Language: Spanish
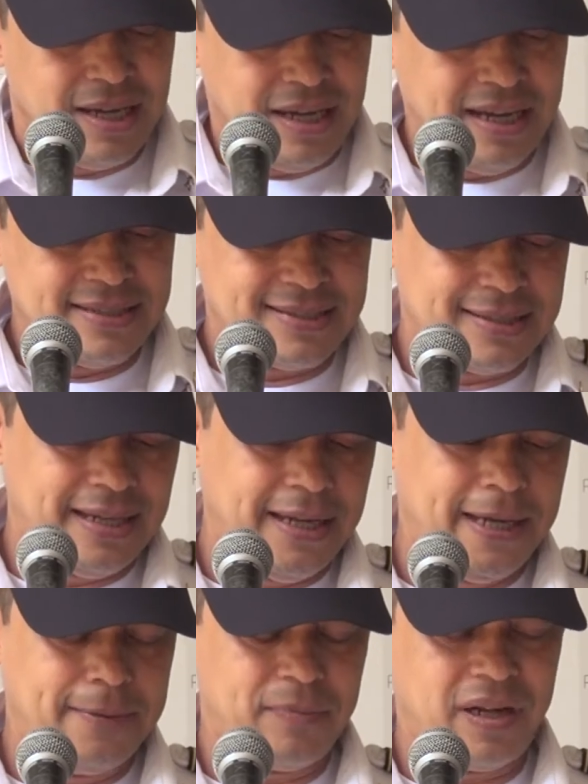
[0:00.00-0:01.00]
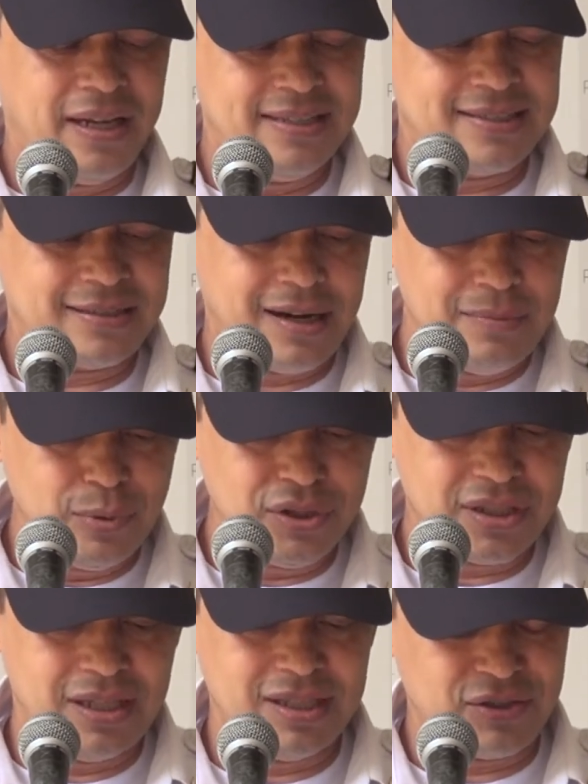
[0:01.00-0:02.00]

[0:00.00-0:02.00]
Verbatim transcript: Este, registramos que en la